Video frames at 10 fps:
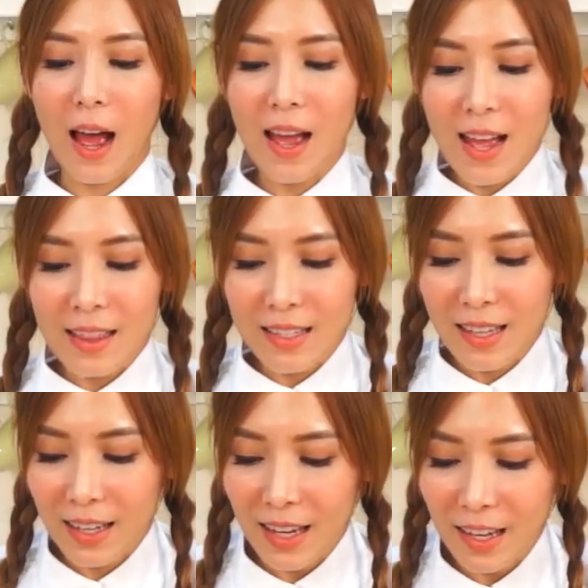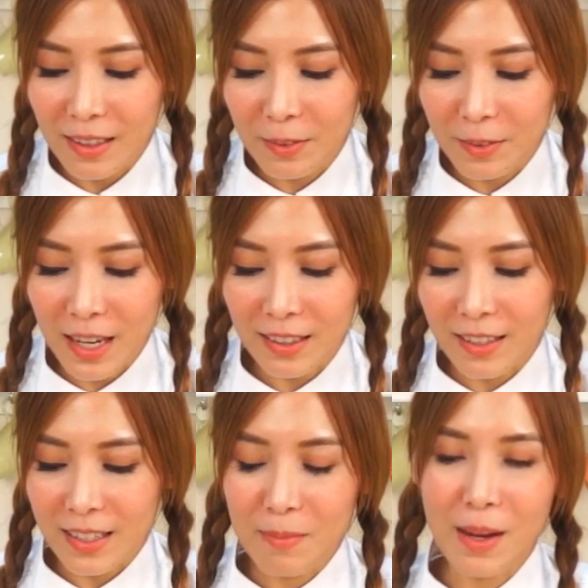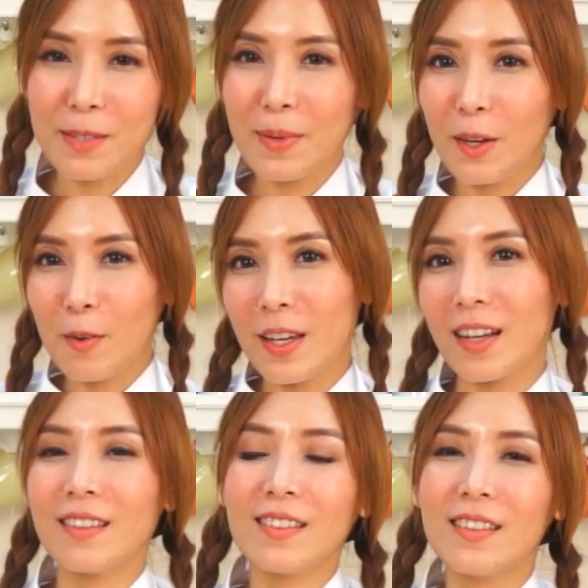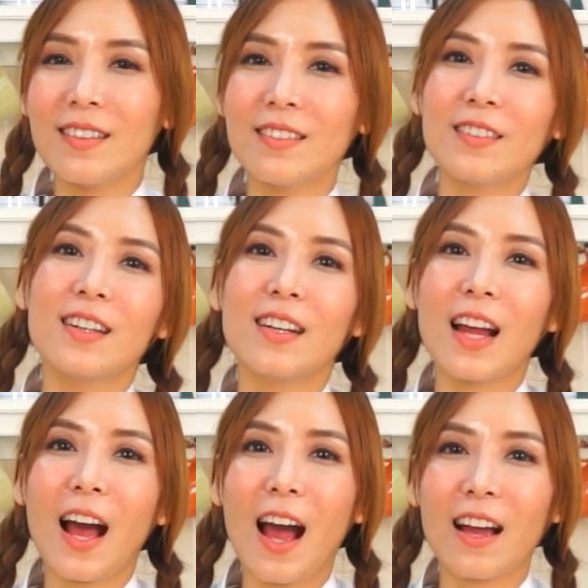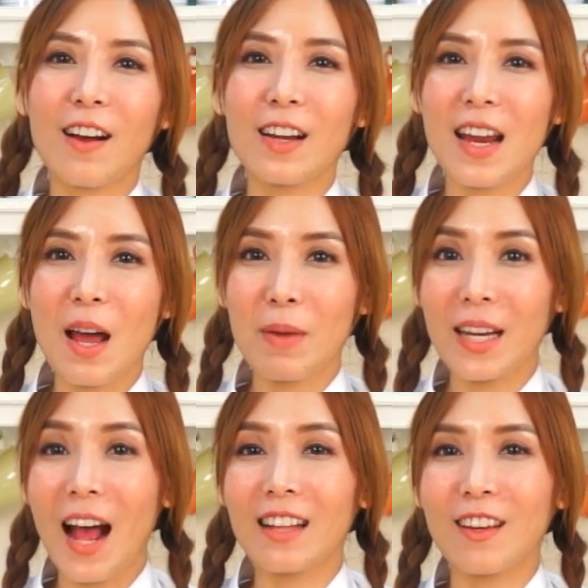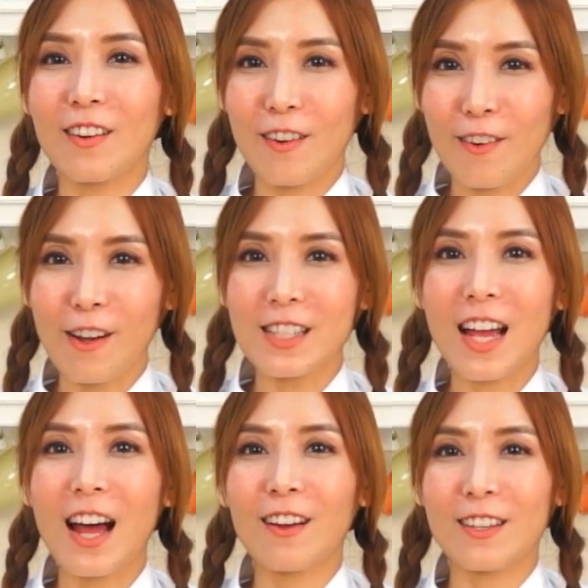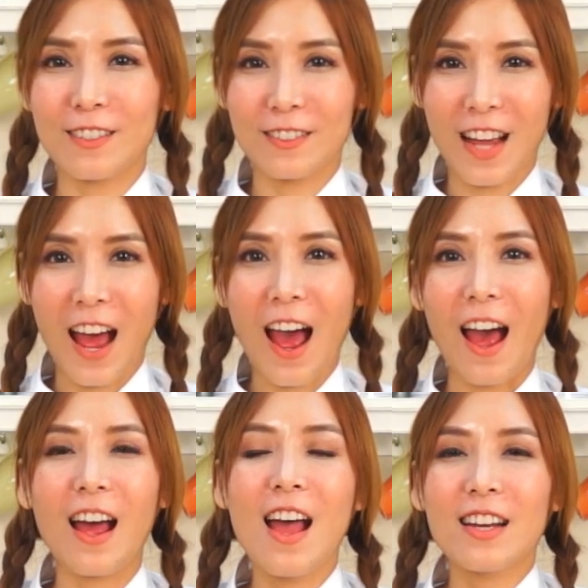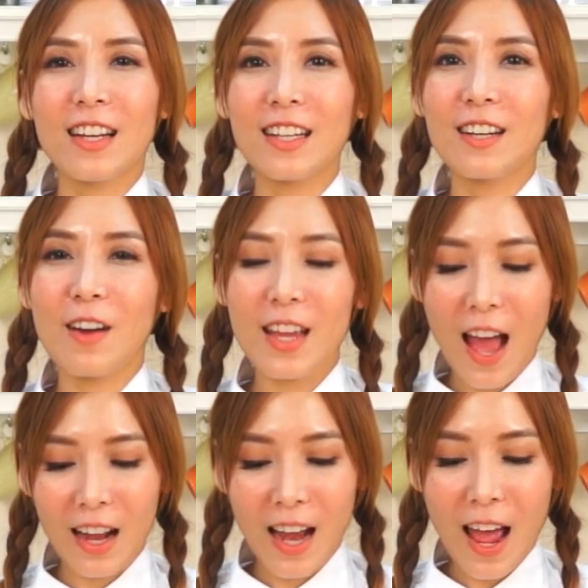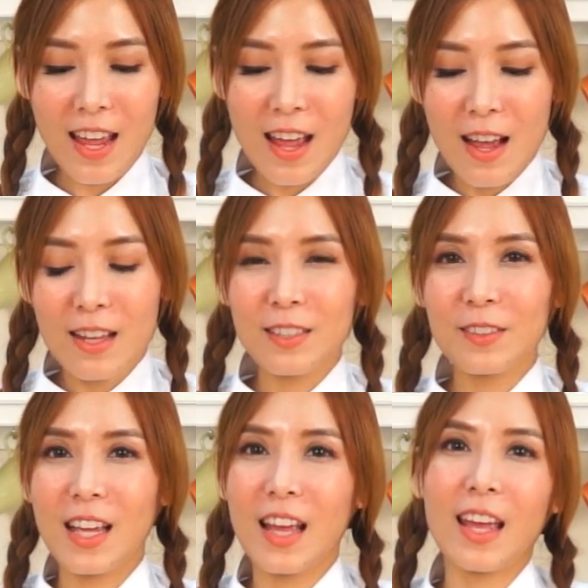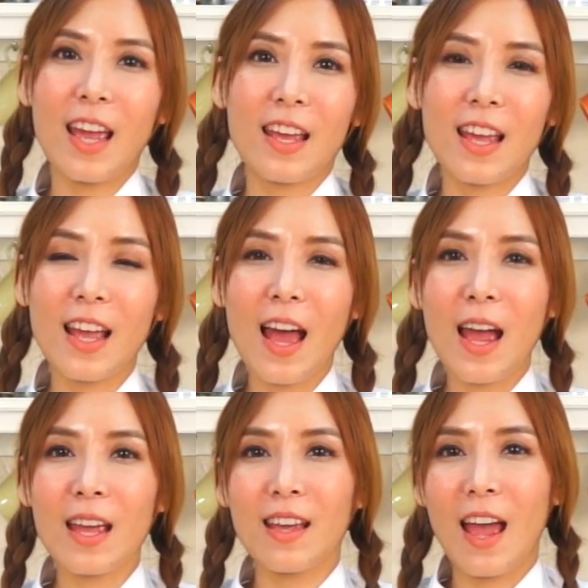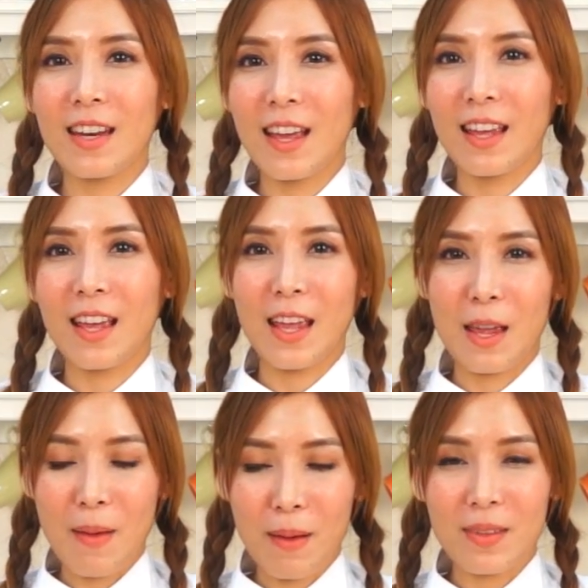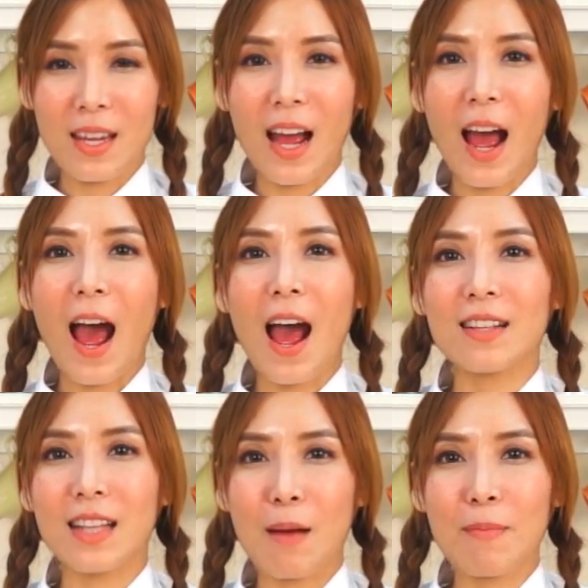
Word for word: คะ แต่สังเกตดูเนี่ยตอนนี้มาร์ชเมลโล่ยังยืดๆ อยู่เลยนะคะ ก็แนะนำให้ทานตอนร้อนๆจะอร่อยสุดค่ะ ถ้าเกิดว่าอยากได้สูตรเก๋ๆง่ายๆ ไอเดียเก๋ๆแบบนี้นะคะ สา